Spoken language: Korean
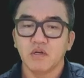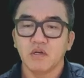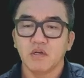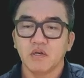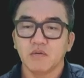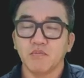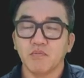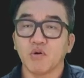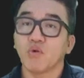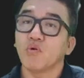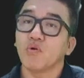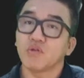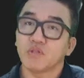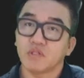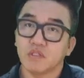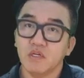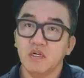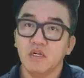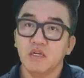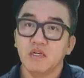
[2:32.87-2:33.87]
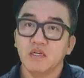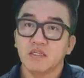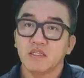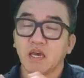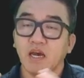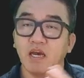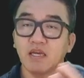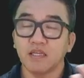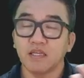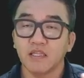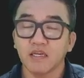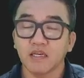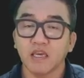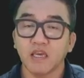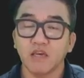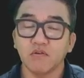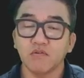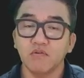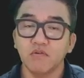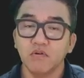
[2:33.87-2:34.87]
뭐 이런 것들 제가 이제
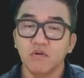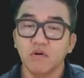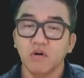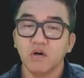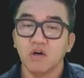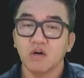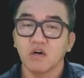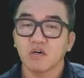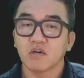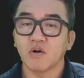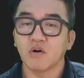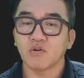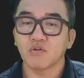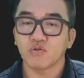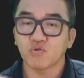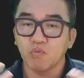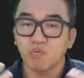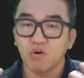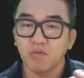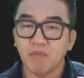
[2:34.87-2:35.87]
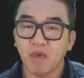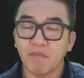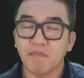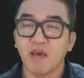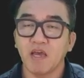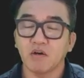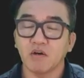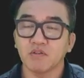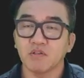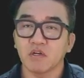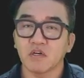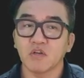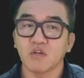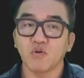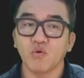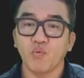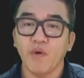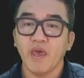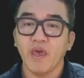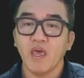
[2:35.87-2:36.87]
느끼고 그런 것들 종목을 매매하는 것들 그리고
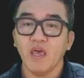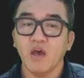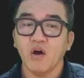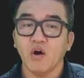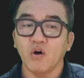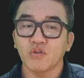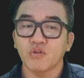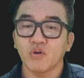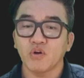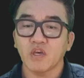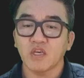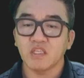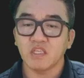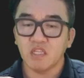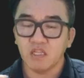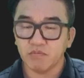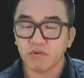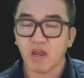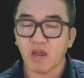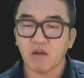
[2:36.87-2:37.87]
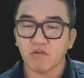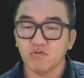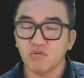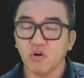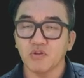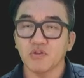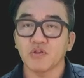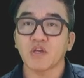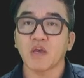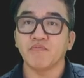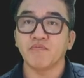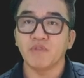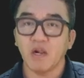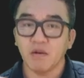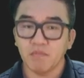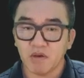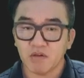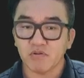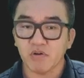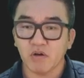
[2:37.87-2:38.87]
왜 어떻게 진입을 하고 어떻게 분할
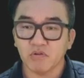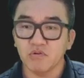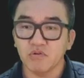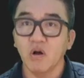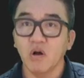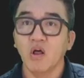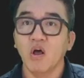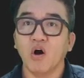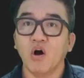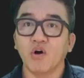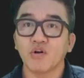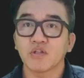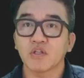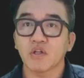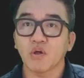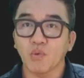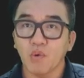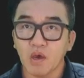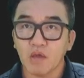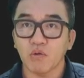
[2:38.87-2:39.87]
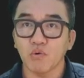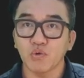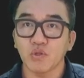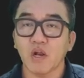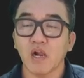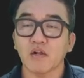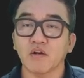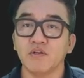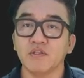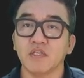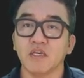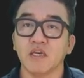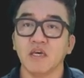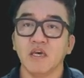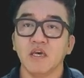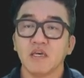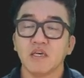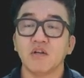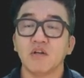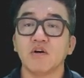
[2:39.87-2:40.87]
매수하고 어디서 왜 손절할 건지
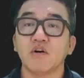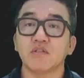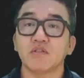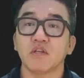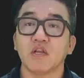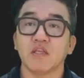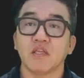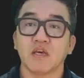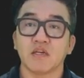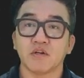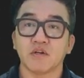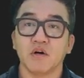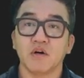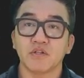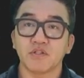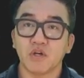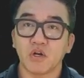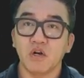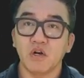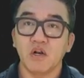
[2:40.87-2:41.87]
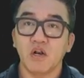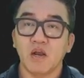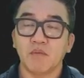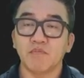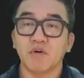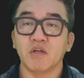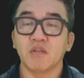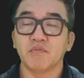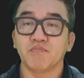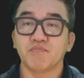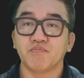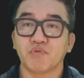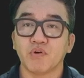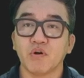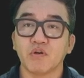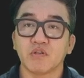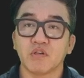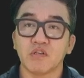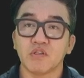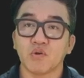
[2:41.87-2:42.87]
이런 것들에 대해서 썰을 한번
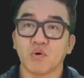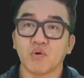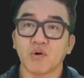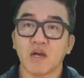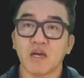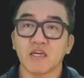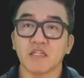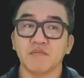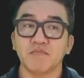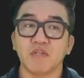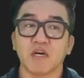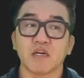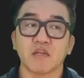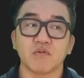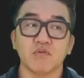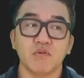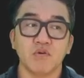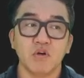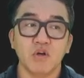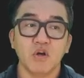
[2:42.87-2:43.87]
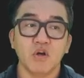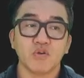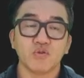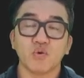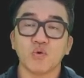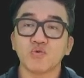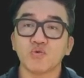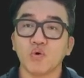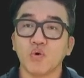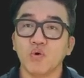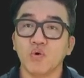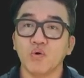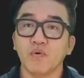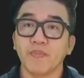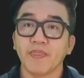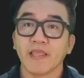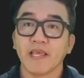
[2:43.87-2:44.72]
풀어드리도록 하겠습니다. 그리고 종종